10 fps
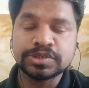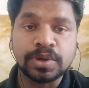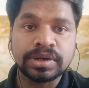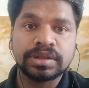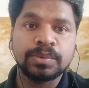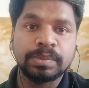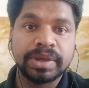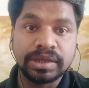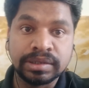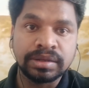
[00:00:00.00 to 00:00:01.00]
நீங்கள் சொல்கிறது தான்
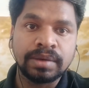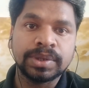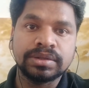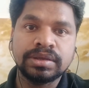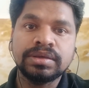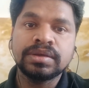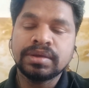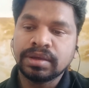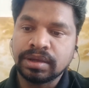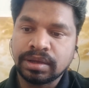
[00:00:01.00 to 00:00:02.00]
உண்மை இதுதான் வந்து
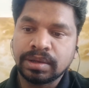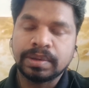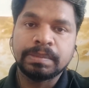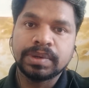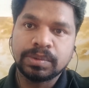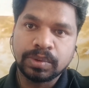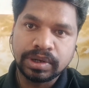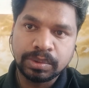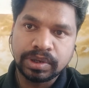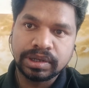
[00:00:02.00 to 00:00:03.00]

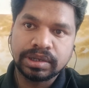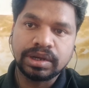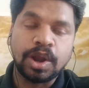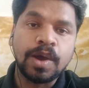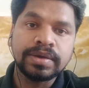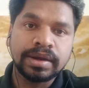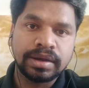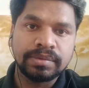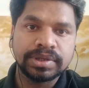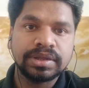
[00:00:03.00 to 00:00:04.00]
ஒரு ஒரு லாங்
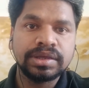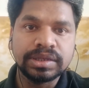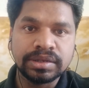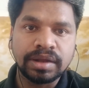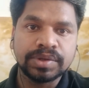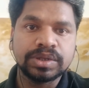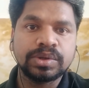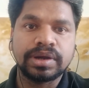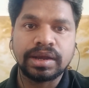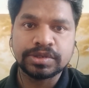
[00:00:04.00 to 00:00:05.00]
ரனில் வந்து இதுதான் வந்து
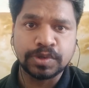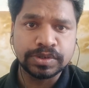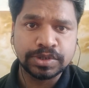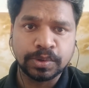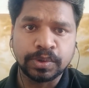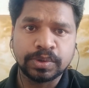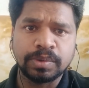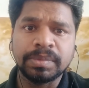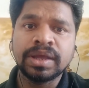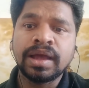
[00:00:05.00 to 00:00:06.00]
ஒரு நல்ல சொல்யூஷனை
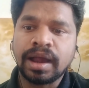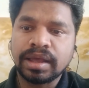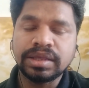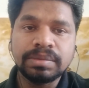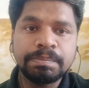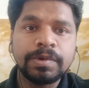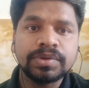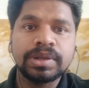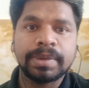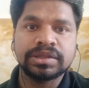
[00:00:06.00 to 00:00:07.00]
கொடுக்கும் ஆனால் இப்போ
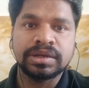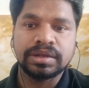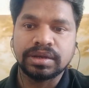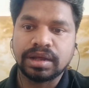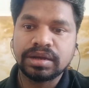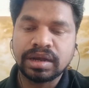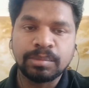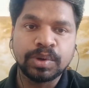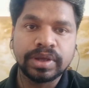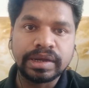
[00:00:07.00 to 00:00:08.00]
வந்து பார்த்துக்கிட்டிங்கன்னா
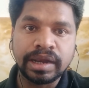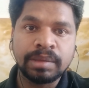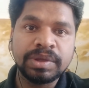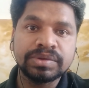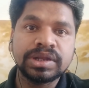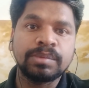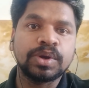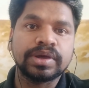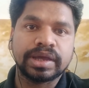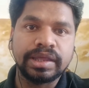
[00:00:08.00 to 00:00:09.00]
நம்மளோட நிலைமை வந்து
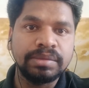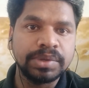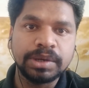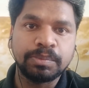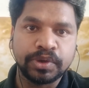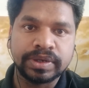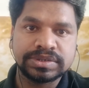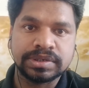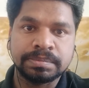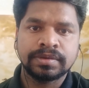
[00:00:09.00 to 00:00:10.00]
நம்மளோட கை மீறி
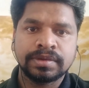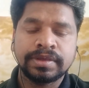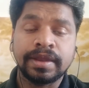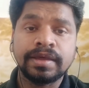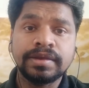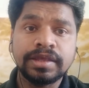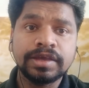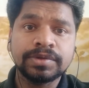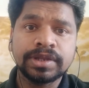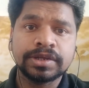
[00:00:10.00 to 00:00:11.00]
போயிடுச்சு ஏன்னா
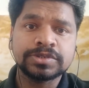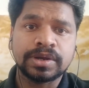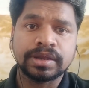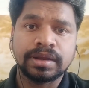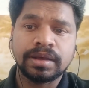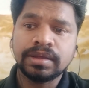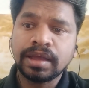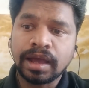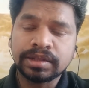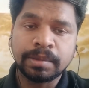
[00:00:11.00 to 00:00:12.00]
நீங்கள் வந்து என்ன சொல்கிறீங்கன்னா
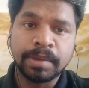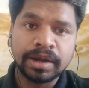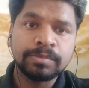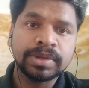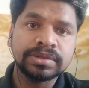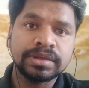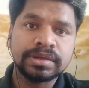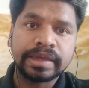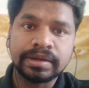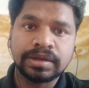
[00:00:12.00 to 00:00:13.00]
அந்த மரம் வந்து
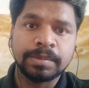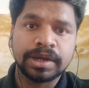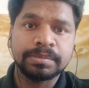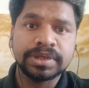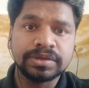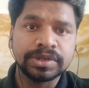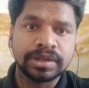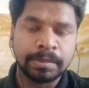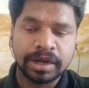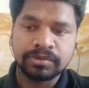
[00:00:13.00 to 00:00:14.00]
கெட்ட மரம் இது
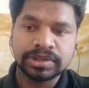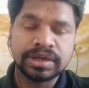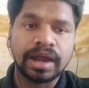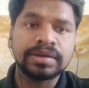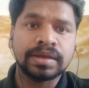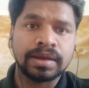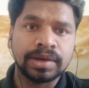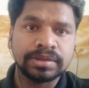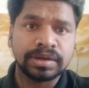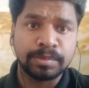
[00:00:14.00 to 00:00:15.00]
இந்த மரம் வந்து
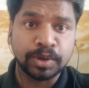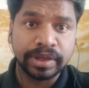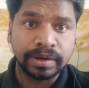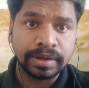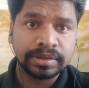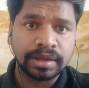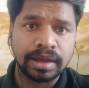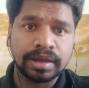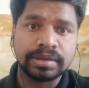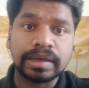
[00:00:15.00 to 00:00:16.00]
நாட்டுக்காகாது நம்மளுடைய
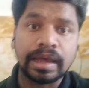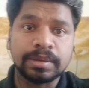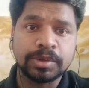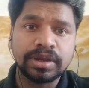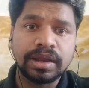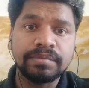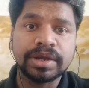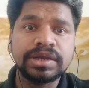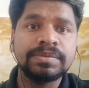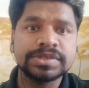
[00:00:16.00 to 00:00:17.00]
நிலத்துக்காகாது அது முதல்ல
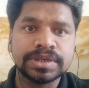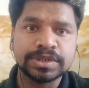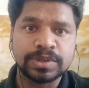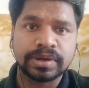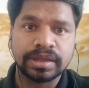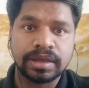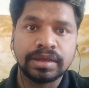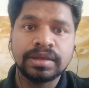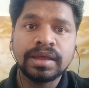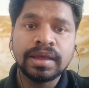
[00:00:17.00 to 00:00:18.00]
வெட்டி வீசுங்கன்னு சொல்கிறீங்க
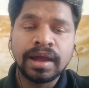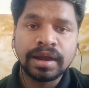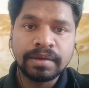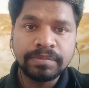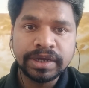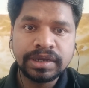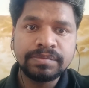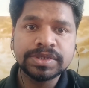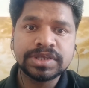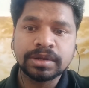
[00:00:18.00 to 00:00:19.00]
ஆனால் வெட்டி
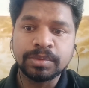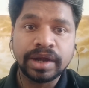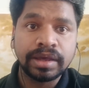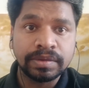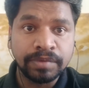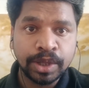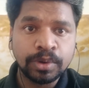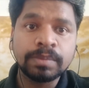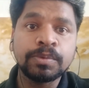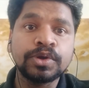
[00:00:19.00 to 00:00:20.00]
வீசுறதுக்கு முன்னாடி அது
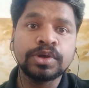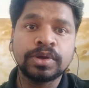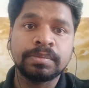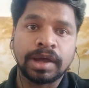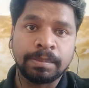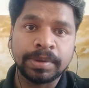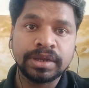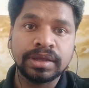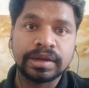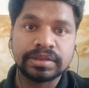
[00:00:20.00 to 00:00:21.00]
வேரோட பிடுங்கணும்
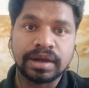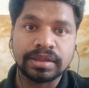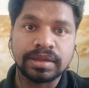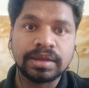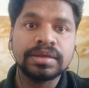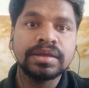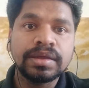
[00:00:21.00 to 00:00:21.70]
அப்படிங்கிறதுனால தான்